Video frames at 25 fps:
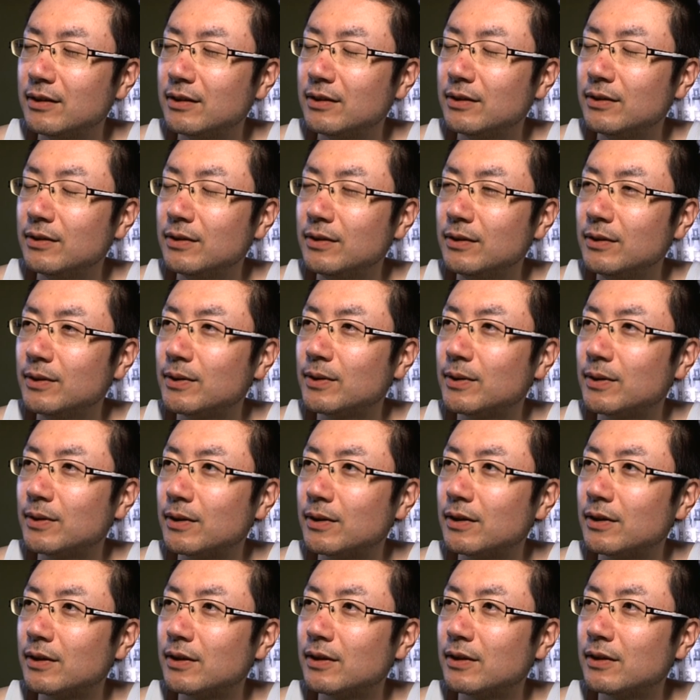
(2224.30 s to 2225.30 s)

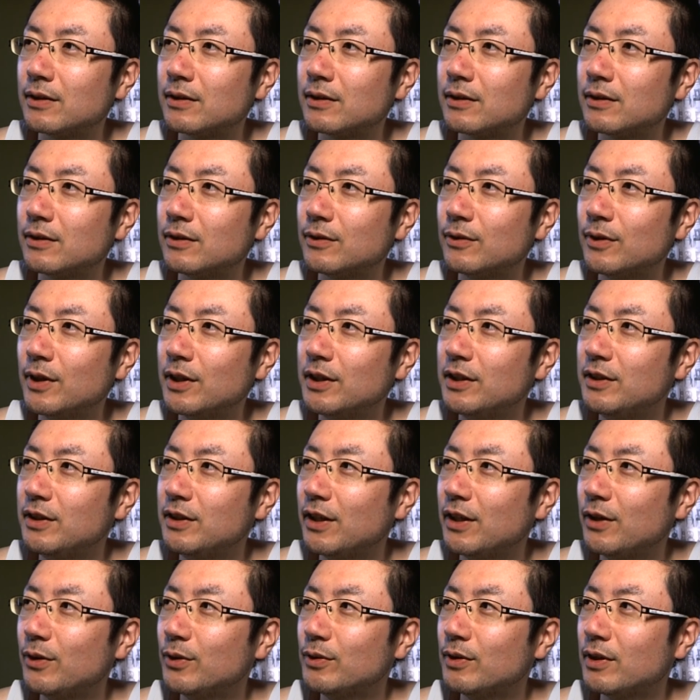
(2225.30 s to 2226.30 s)
ふぅ他に言い
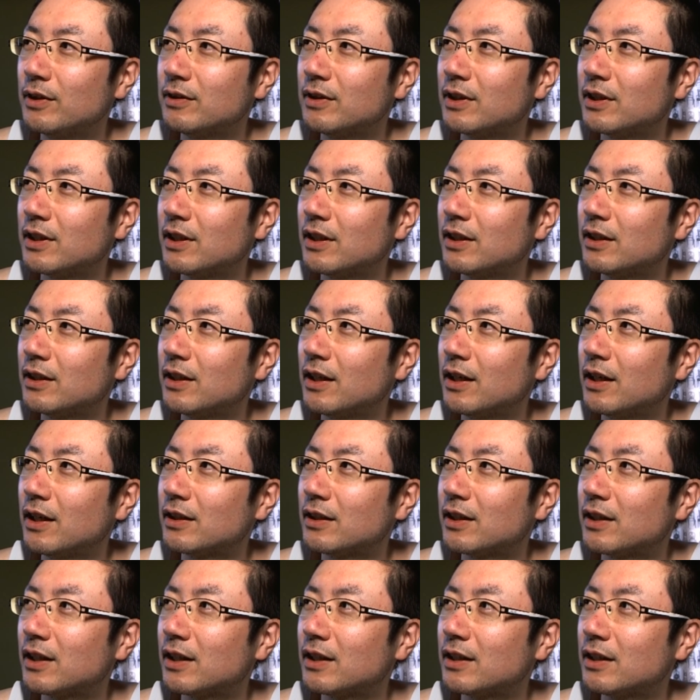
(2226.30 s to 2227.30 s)
たいことあるかなな
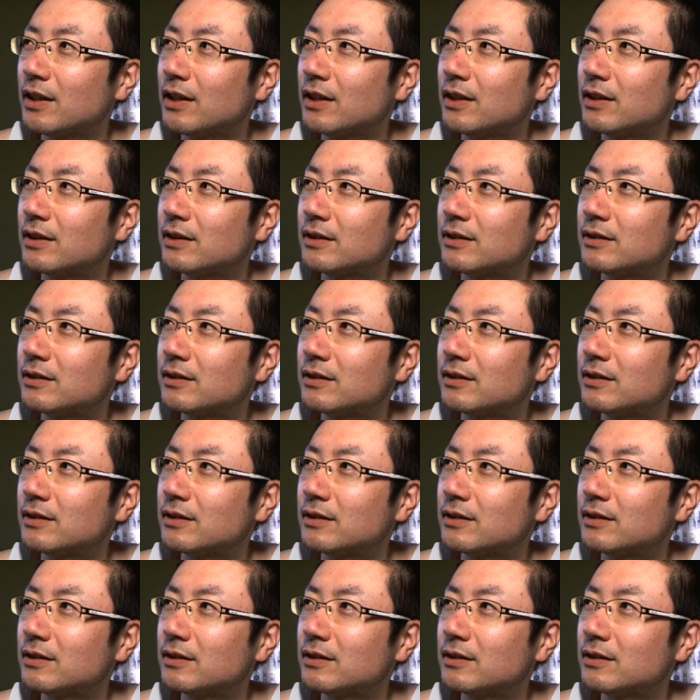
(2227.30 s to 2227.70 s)
かったかな